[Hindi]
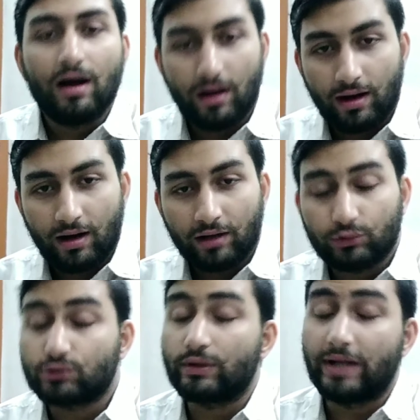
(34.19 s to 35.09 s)
आ,
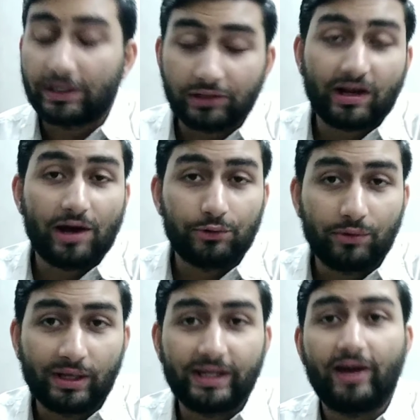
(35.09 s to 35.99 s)
दोस्तों इलेक्ट्रिक कार होने
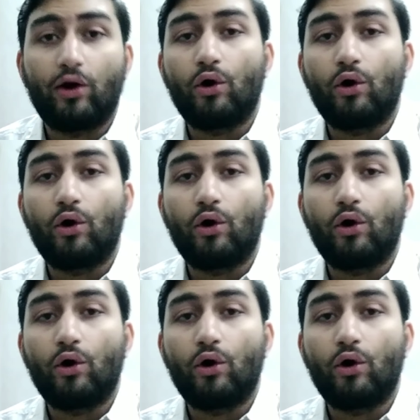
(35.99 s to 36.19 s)
वाली है